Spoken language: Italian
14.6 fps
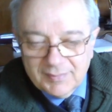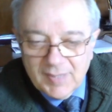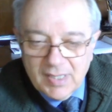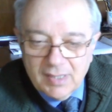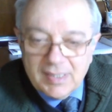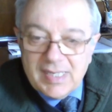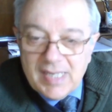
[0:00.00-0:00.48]

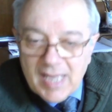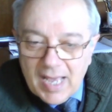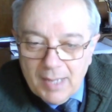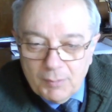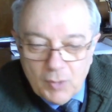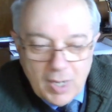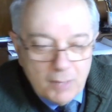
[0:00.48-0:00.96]
Chi
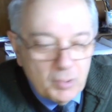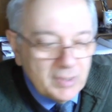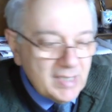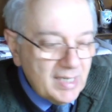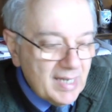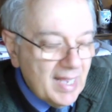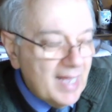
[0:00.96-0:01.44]
amo? Amo il
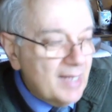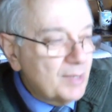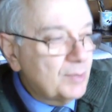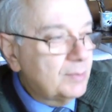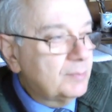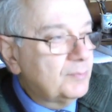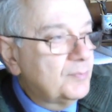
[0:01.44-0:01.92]

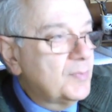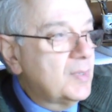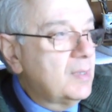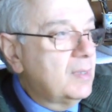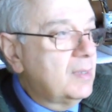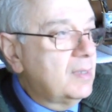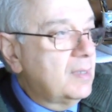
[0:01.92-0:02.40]
denaro,
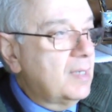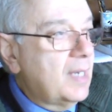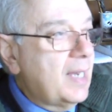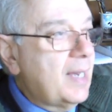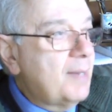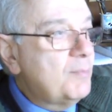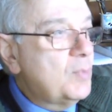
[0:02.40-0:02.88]

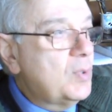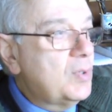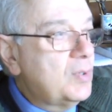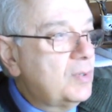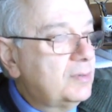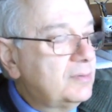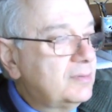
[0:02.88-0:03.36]

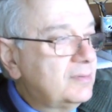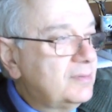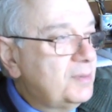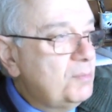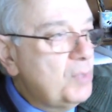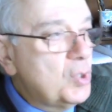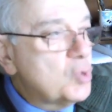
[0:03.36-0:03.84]
amo
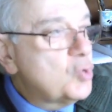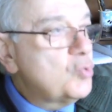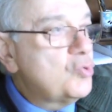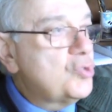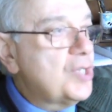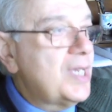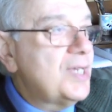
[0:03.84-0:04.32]
il mio
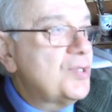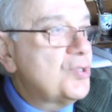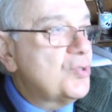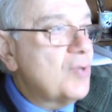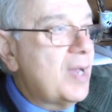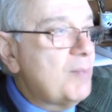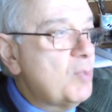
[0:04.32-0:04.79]

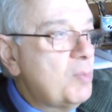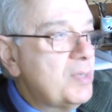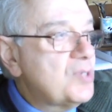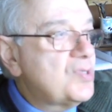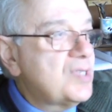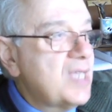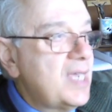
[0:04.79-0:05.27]
successo, amo me
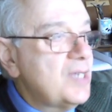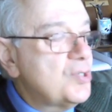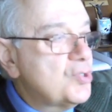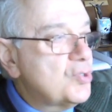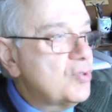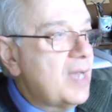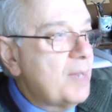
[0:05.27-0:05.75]

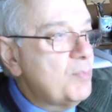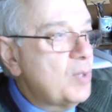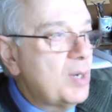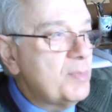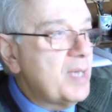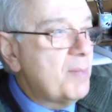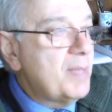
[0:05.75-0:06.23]
stesso, amo
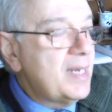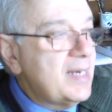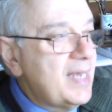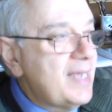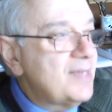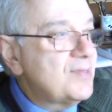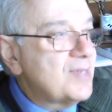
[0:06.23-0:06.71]
la mia
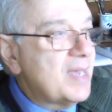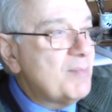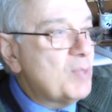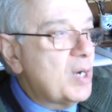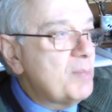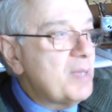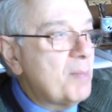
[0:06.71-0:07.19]
bellezza,
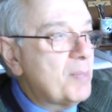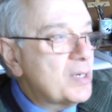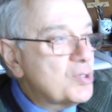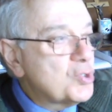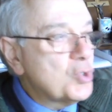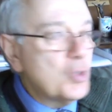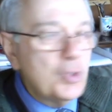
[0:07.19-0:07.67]
amo la mia
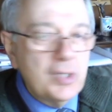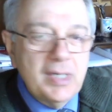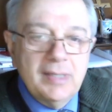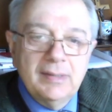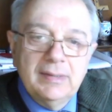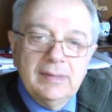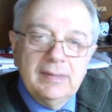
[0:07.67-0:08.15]
persona
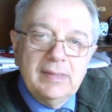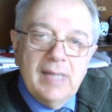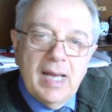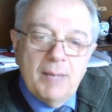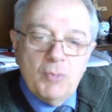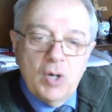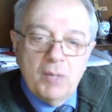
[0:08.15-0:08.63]

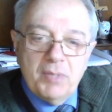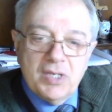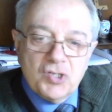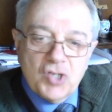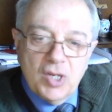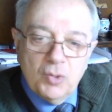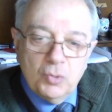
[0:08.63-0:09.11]
amo la mia
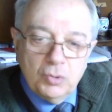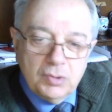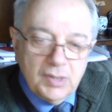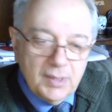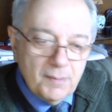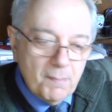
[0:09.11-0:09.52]
salute.